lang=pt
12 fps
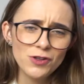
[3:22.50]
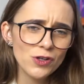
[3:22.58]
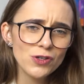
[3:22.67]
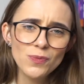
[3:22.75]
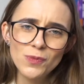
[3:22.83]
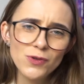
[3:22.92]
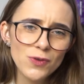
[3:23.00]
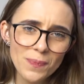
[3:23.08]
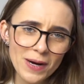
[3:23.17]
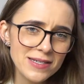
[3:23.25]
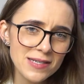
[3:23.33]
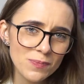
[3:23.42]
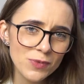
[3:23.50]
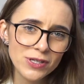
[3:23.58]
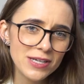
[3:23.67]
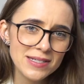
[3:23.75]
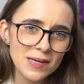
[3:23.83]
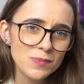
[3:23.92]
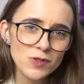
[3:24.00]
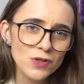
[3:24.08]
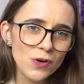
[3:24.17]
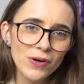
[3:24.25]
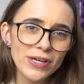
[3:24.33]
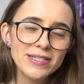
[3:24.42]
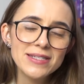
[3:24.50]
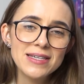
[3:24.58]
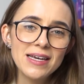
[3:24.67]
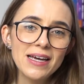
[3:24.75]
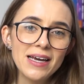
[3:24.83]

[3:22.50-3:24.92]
Todo mundo passa por decepções